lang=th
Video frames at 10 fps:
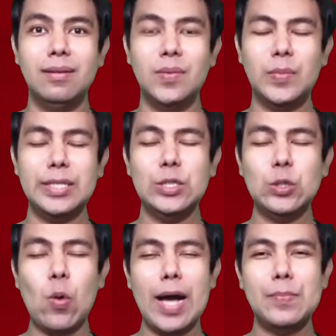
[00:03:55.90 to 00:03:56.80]
มันคื
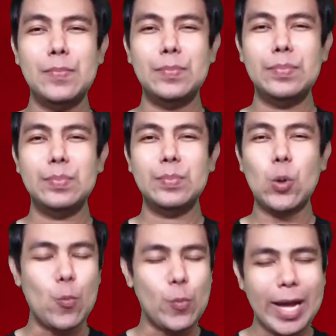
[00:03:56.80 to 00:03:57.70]
อความ
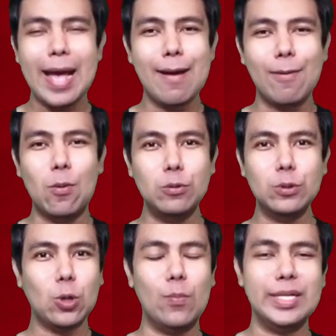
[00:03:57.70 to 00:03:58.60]
คุ้มค่าของ
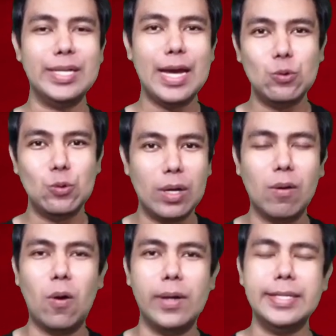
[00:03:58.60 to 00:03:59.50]
ผู้ชมที่ได้ดูละ
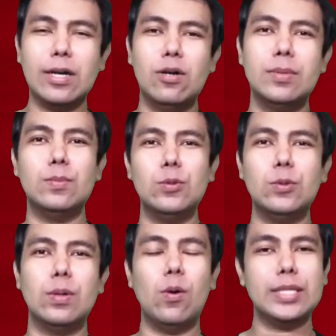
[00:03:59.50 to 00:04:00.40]
ครที่เขาแบบ
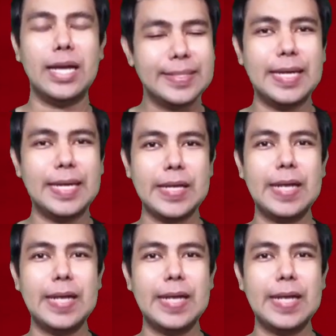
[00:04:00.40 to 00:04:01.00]
โอ้เขาก็ตั้งใจ